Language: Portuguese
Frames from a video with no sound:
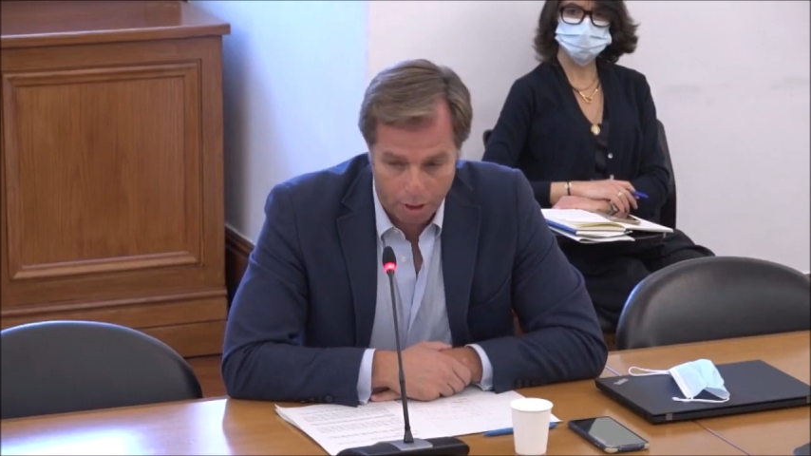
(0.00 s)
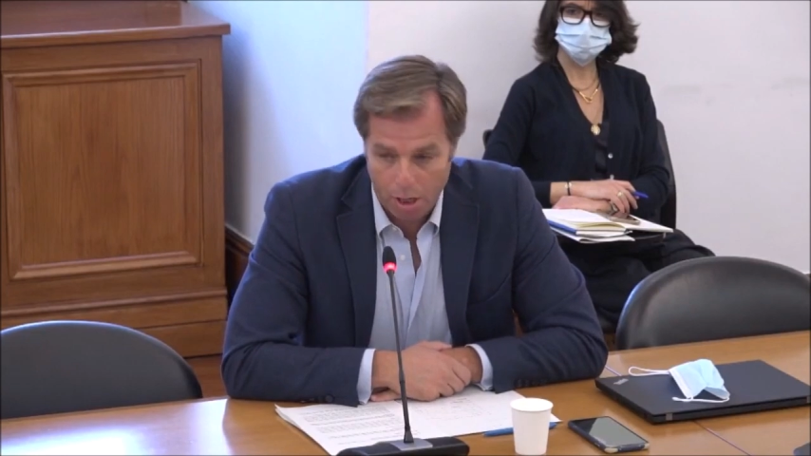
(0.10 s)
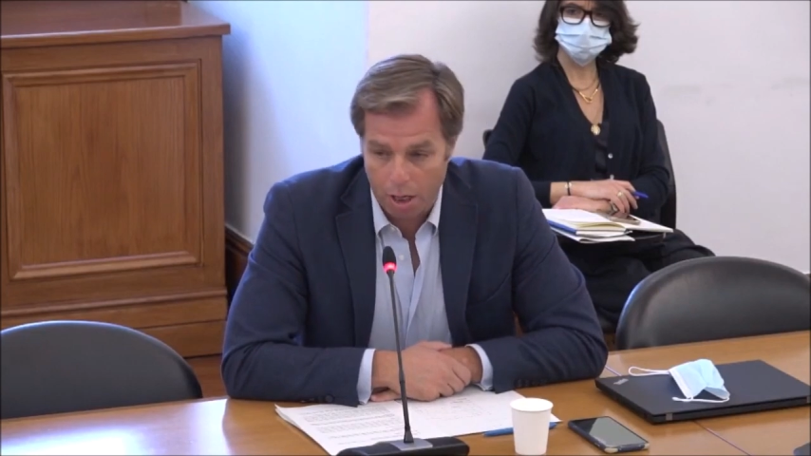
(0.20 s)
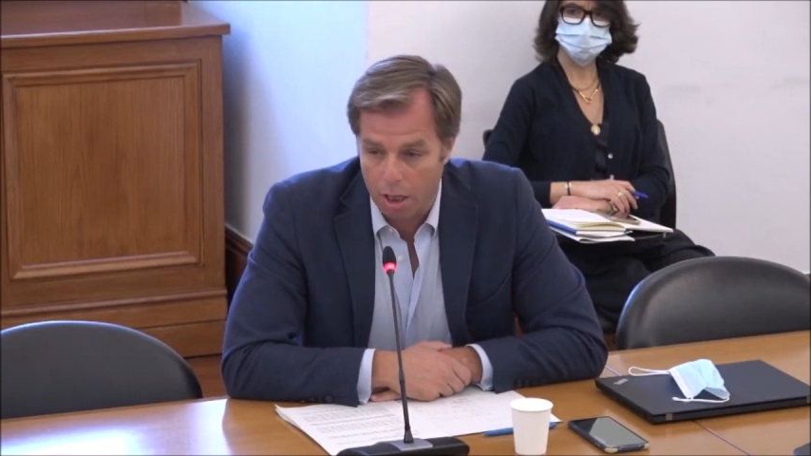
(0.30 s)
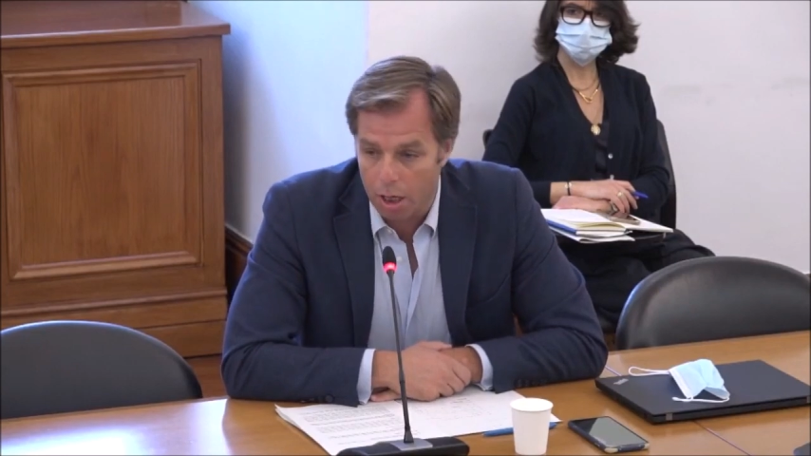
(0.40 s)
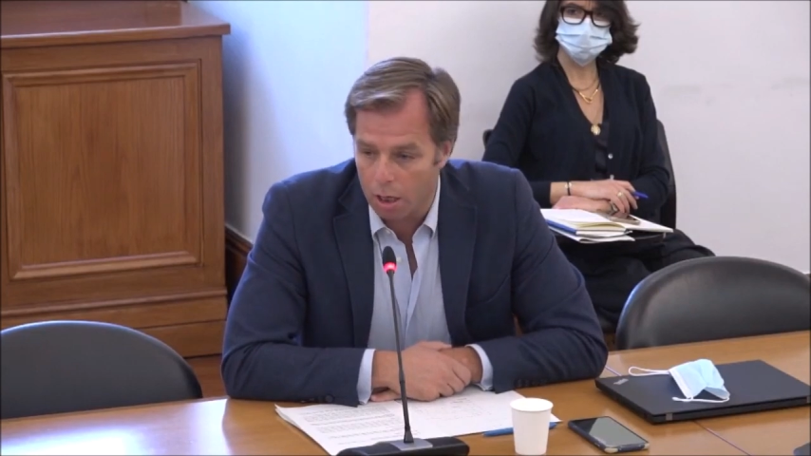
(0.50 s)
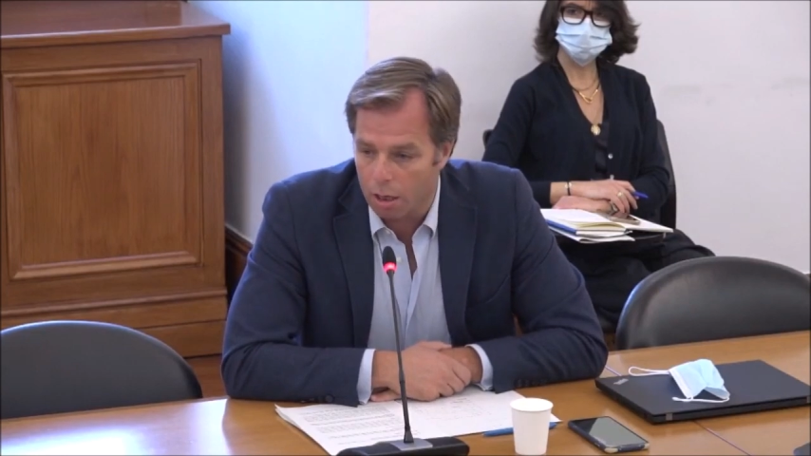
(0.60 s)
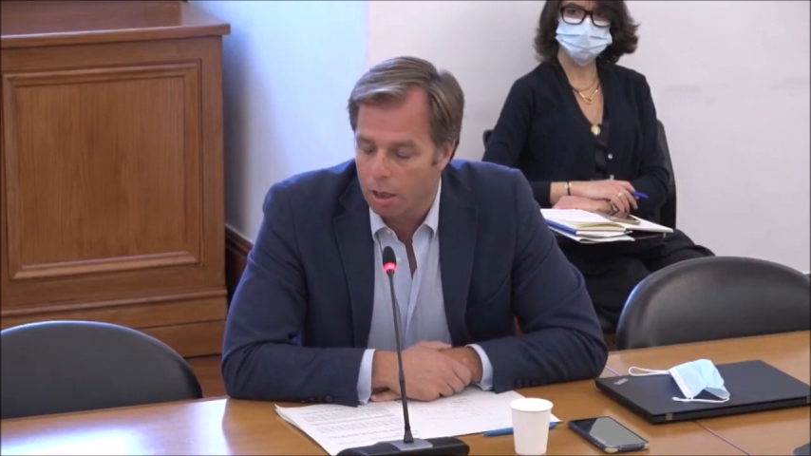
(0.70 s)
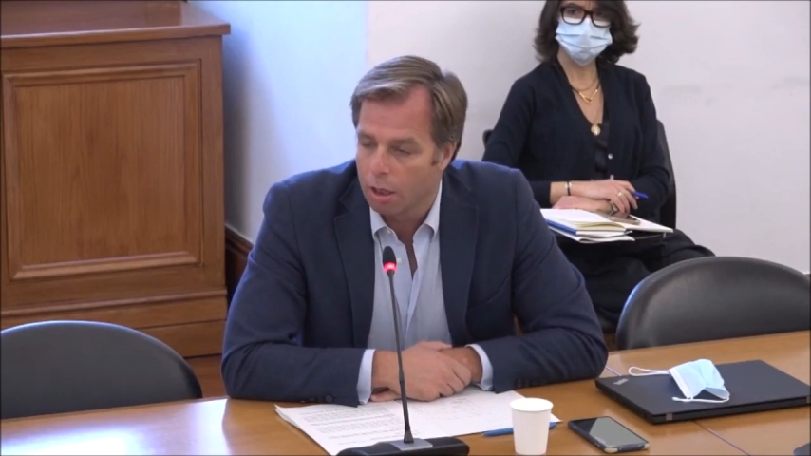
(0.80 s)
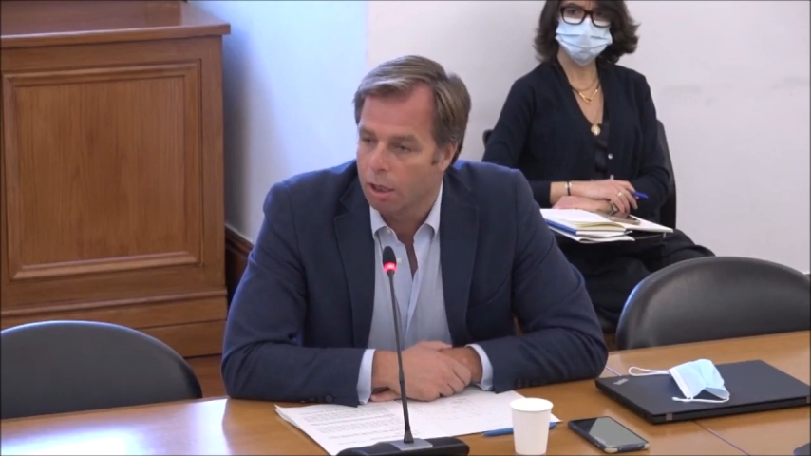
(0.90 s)
e
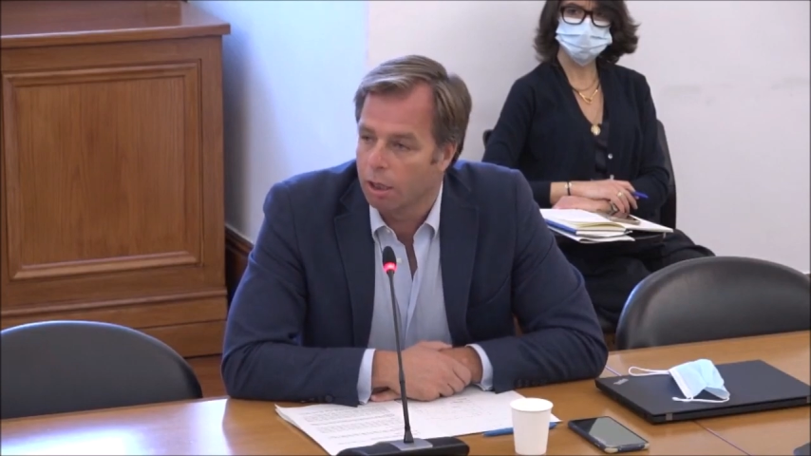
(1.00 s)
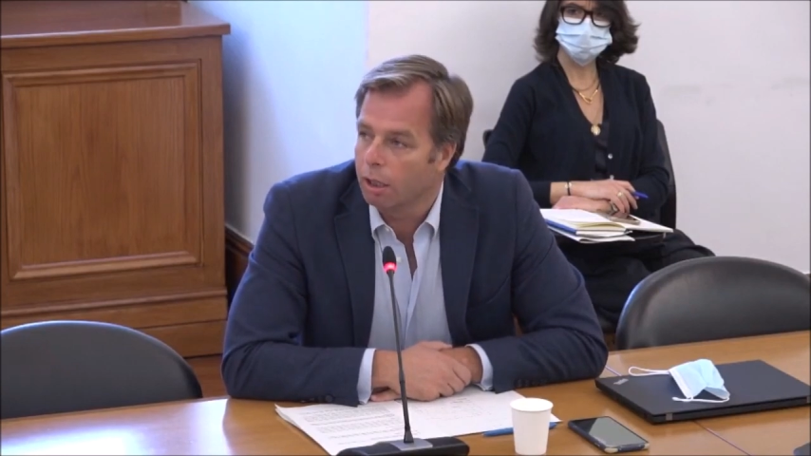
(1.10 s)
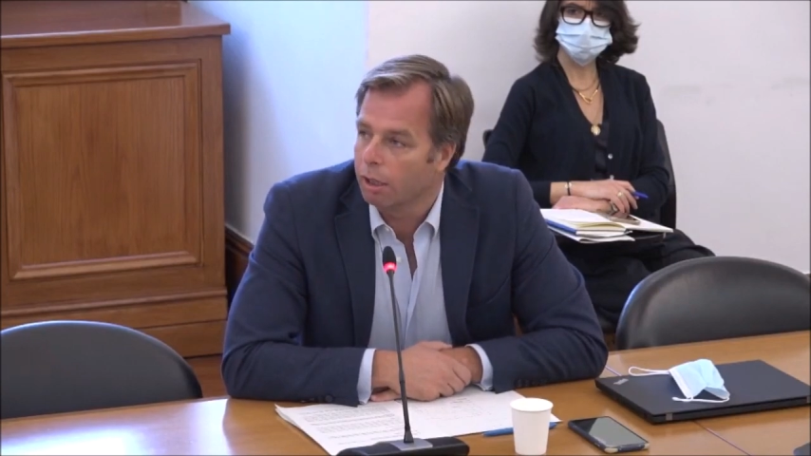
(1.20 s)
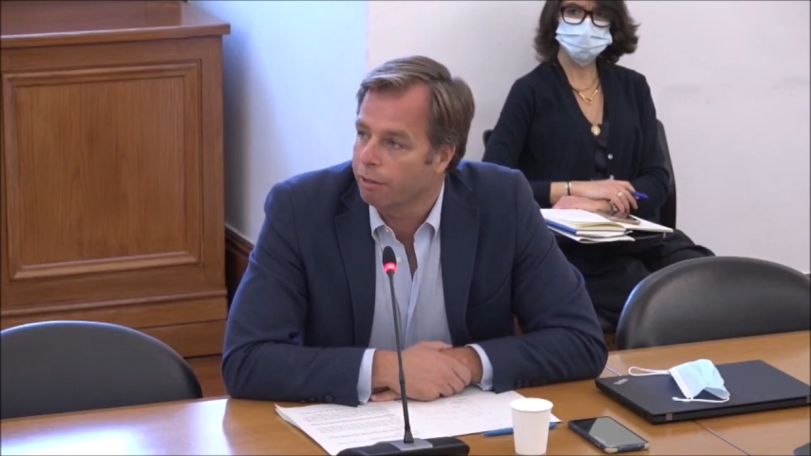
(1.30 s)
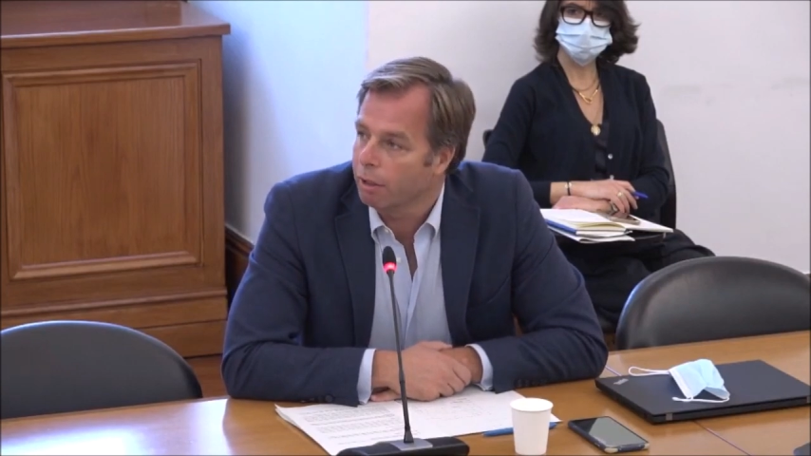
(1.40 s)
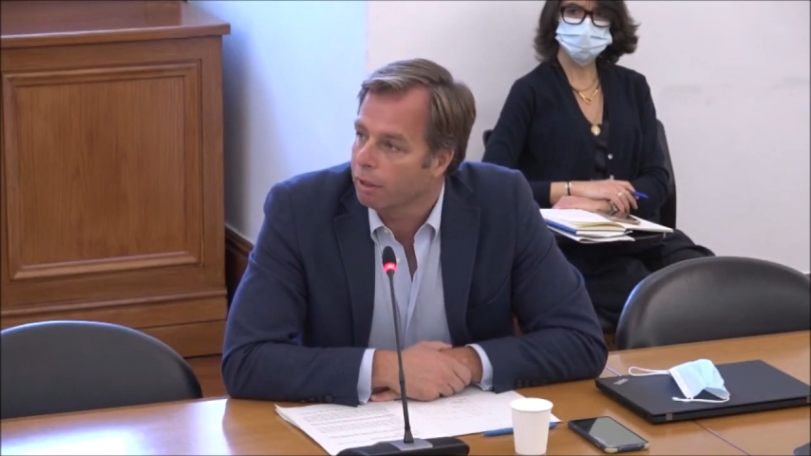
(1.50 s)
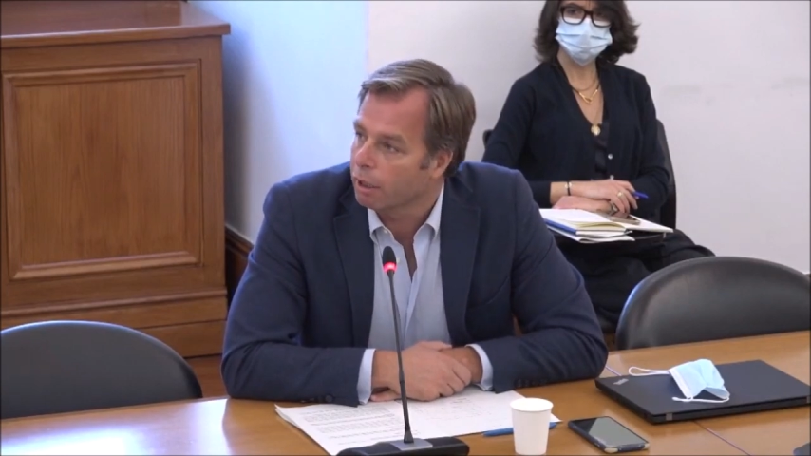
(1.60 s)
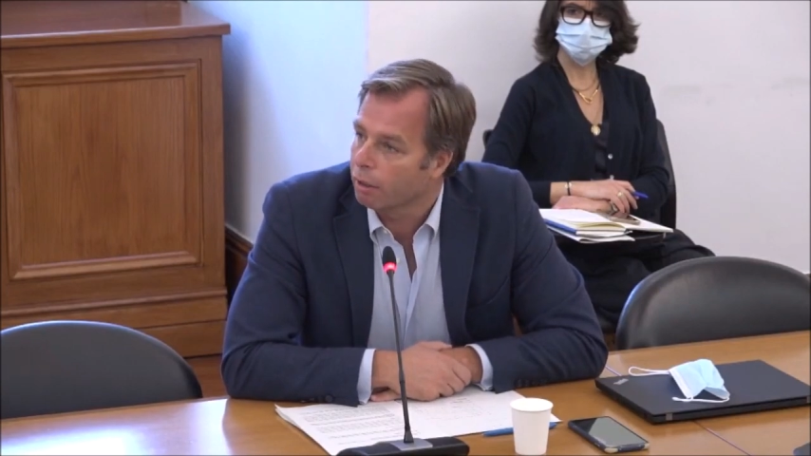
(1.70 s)
aqui, enfim,